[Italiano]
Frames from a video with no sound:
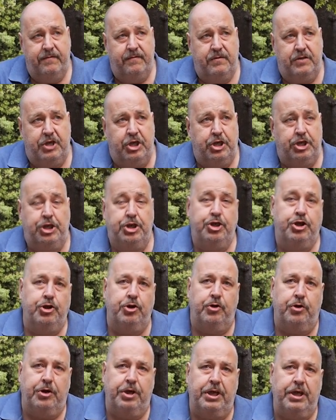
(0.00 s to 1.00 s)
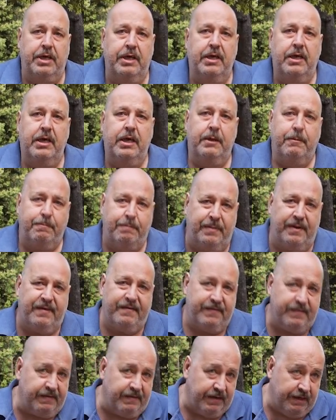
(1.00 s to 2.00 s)
10 giorni per
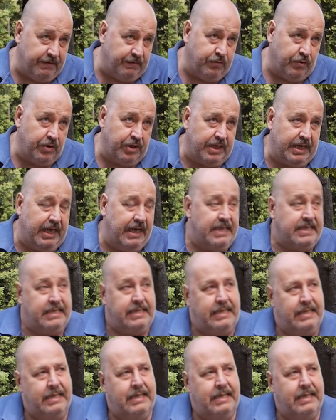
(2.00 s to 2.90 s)
vivere fuori casa.